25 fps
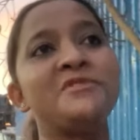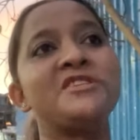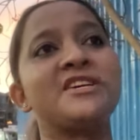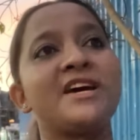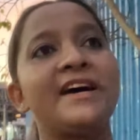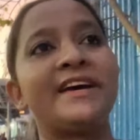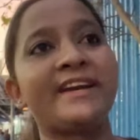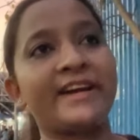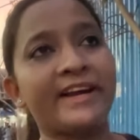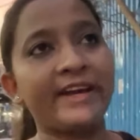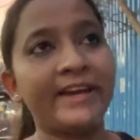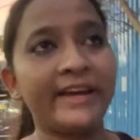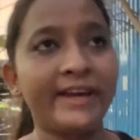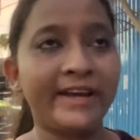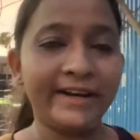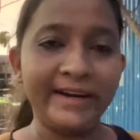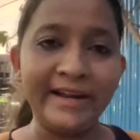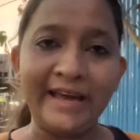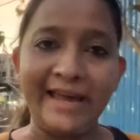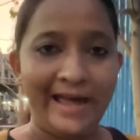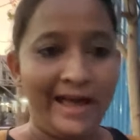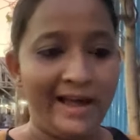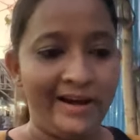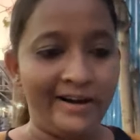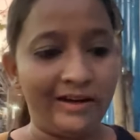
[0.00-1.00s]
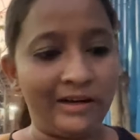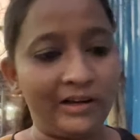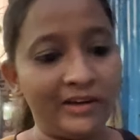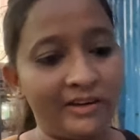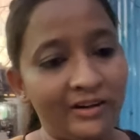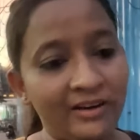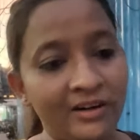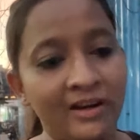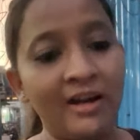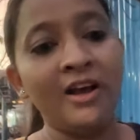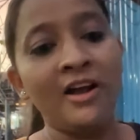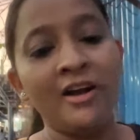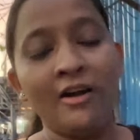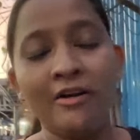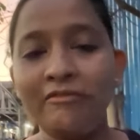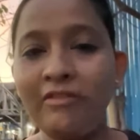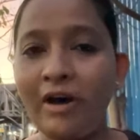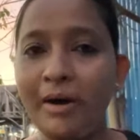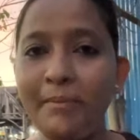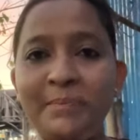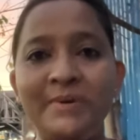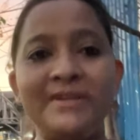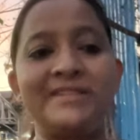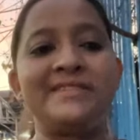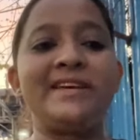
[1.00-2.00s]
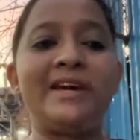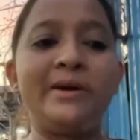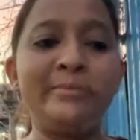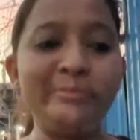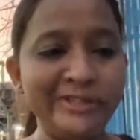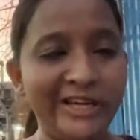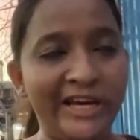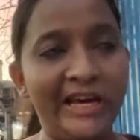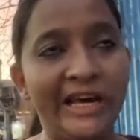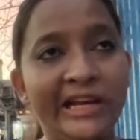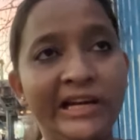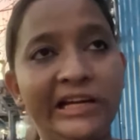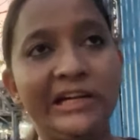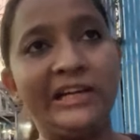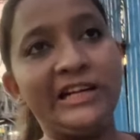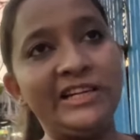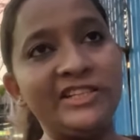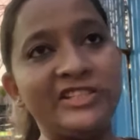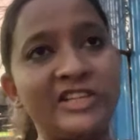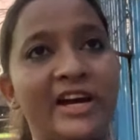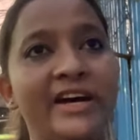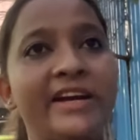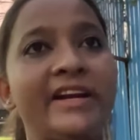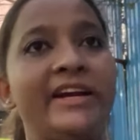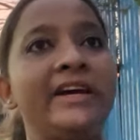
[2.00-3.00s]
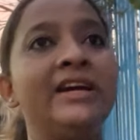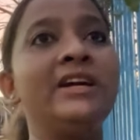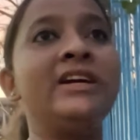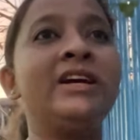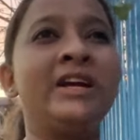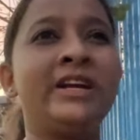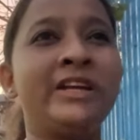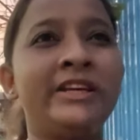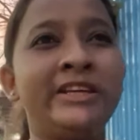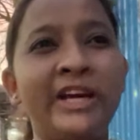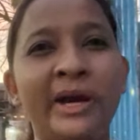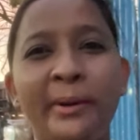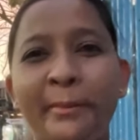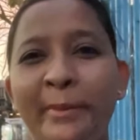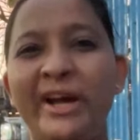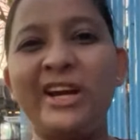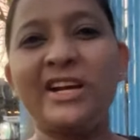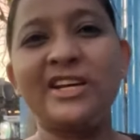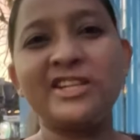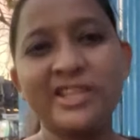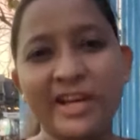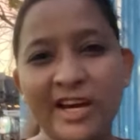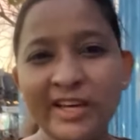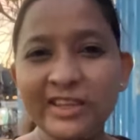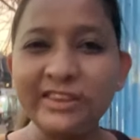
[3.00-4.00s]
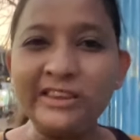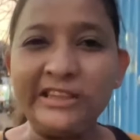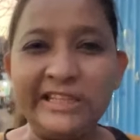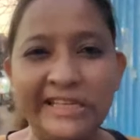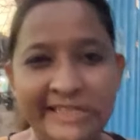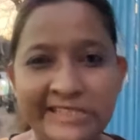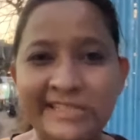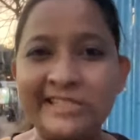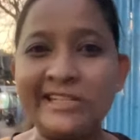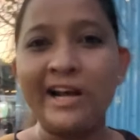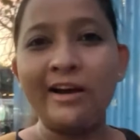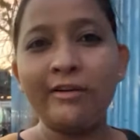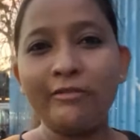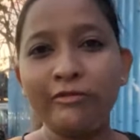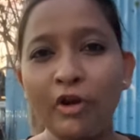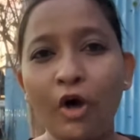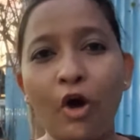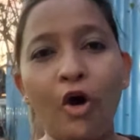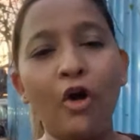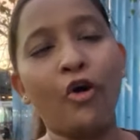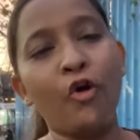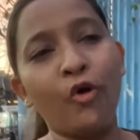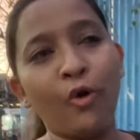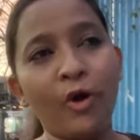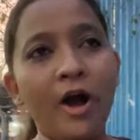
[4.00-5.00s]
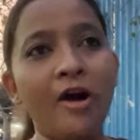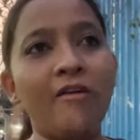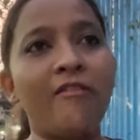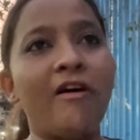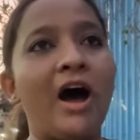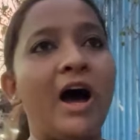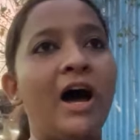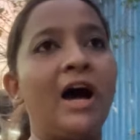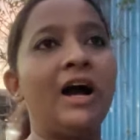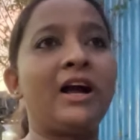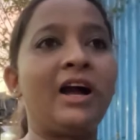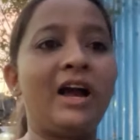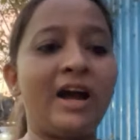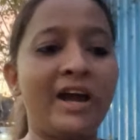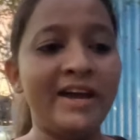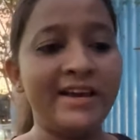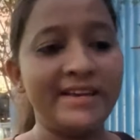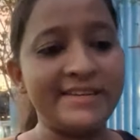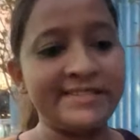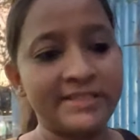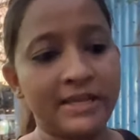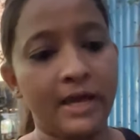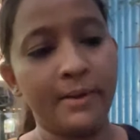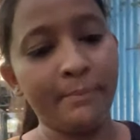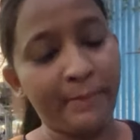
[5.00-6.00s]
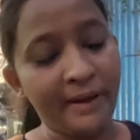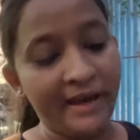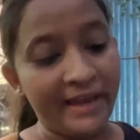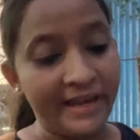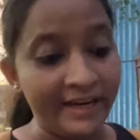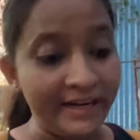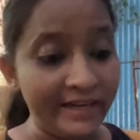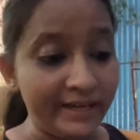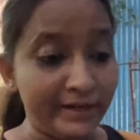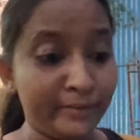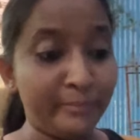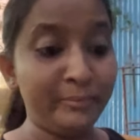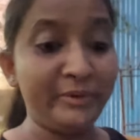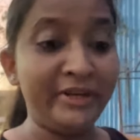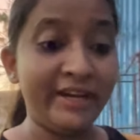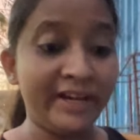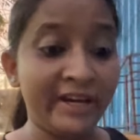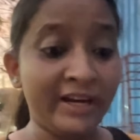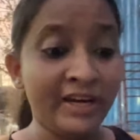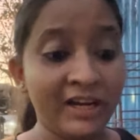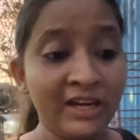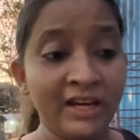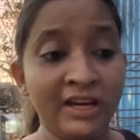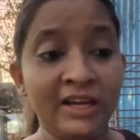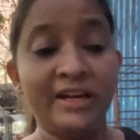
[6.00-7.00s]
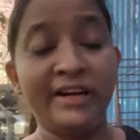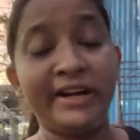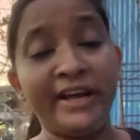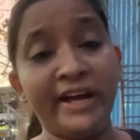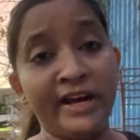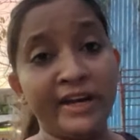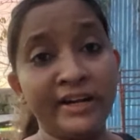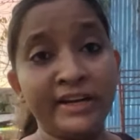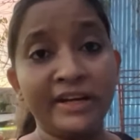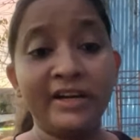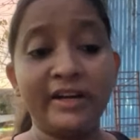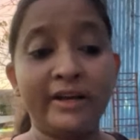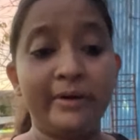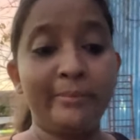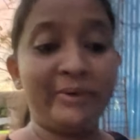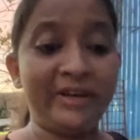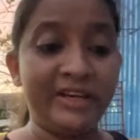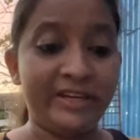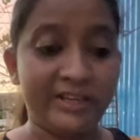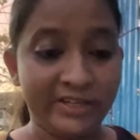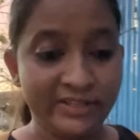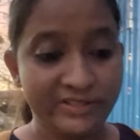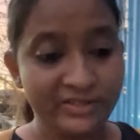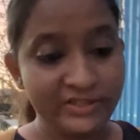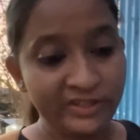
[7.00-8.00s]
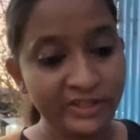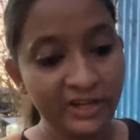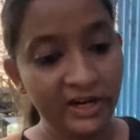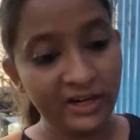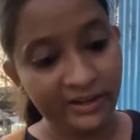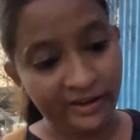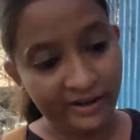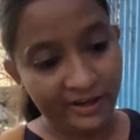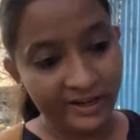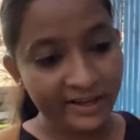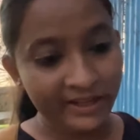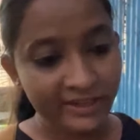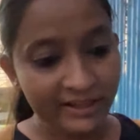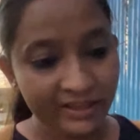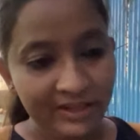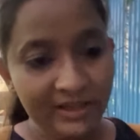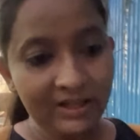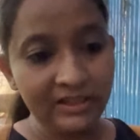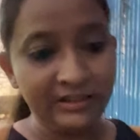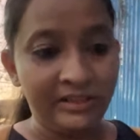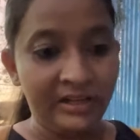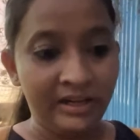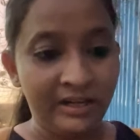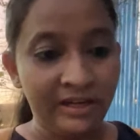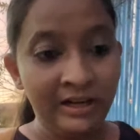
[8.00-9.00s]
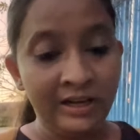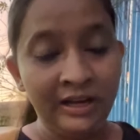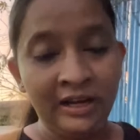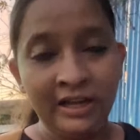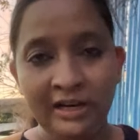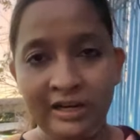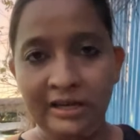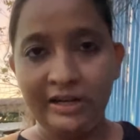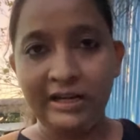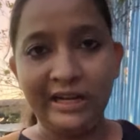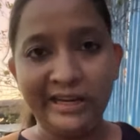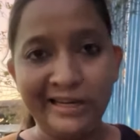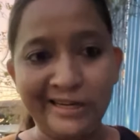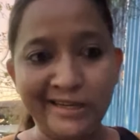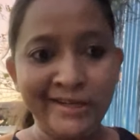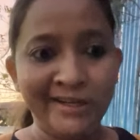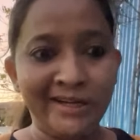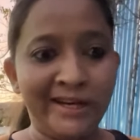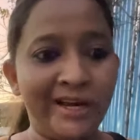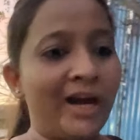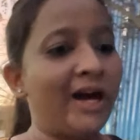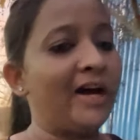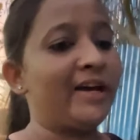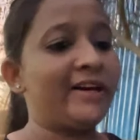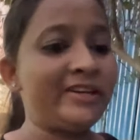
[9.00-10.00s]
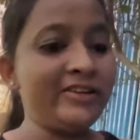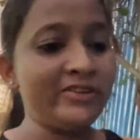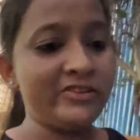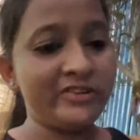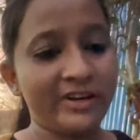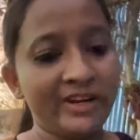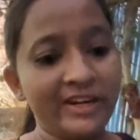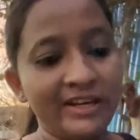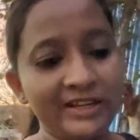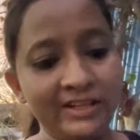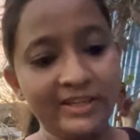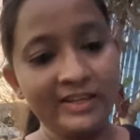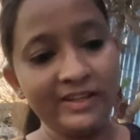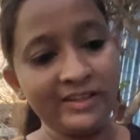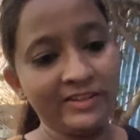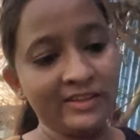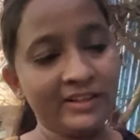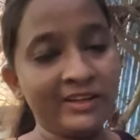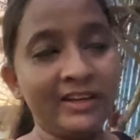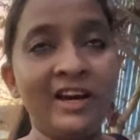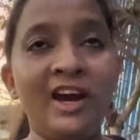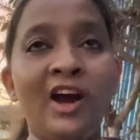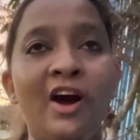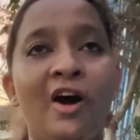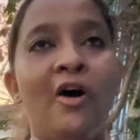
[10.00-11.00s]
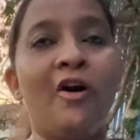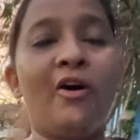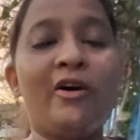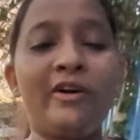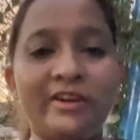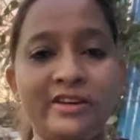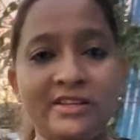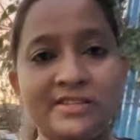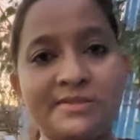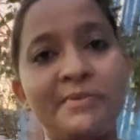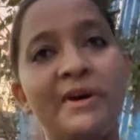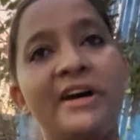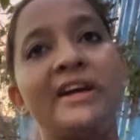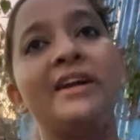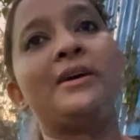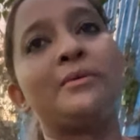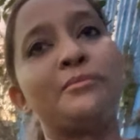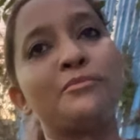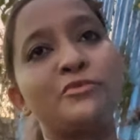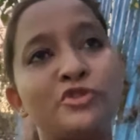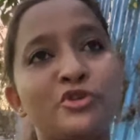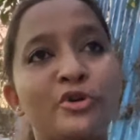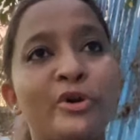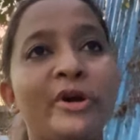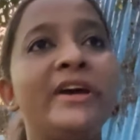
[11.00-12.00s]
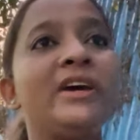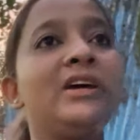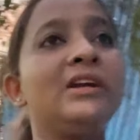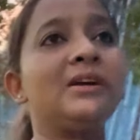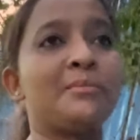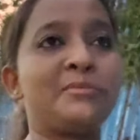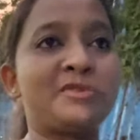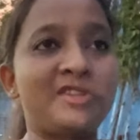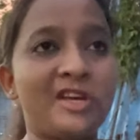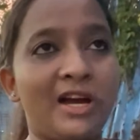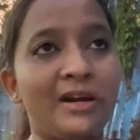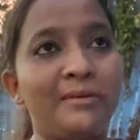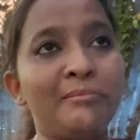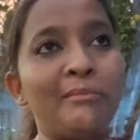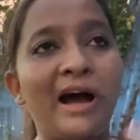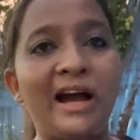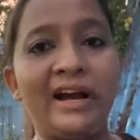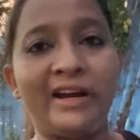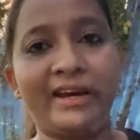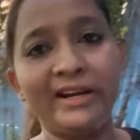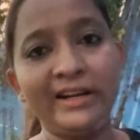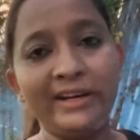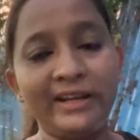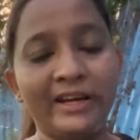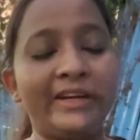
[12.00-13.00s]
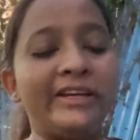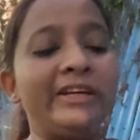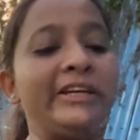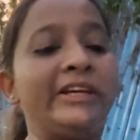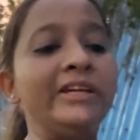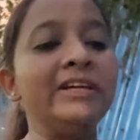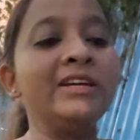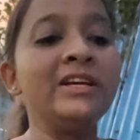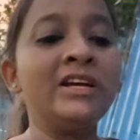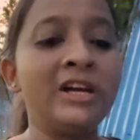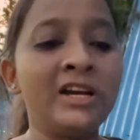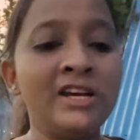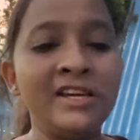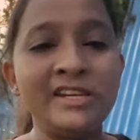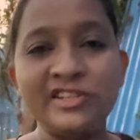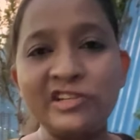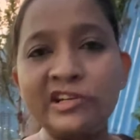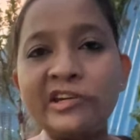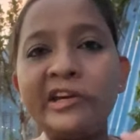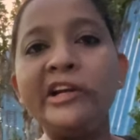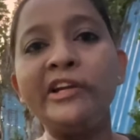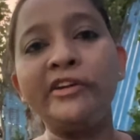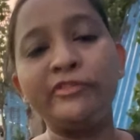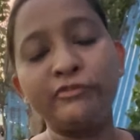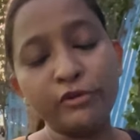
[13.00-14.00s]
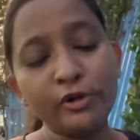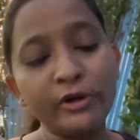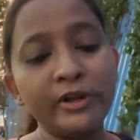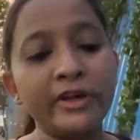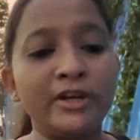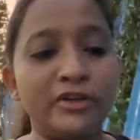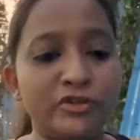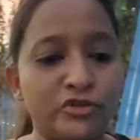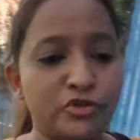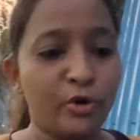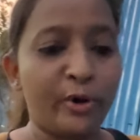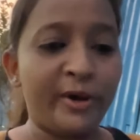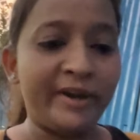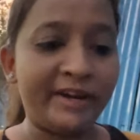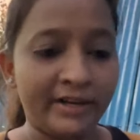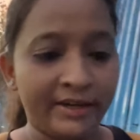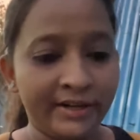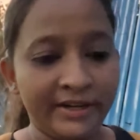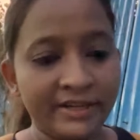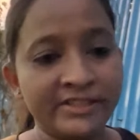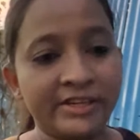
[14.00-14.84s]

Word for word: जा रहे हैं नया नगर वापस से हम नया नगर जा रहे हैं ये हमारा शायद तीसरा ब्लॉग होगा वहाँ का इसके पहले हमने नया नगर में खिचड़ा ट्राई किया था नली निहारी ट्राई की थी और इस बार हम जो है रमज़ान मार्केट यानी कि स्ट्रीट फूड इन्जॉय करने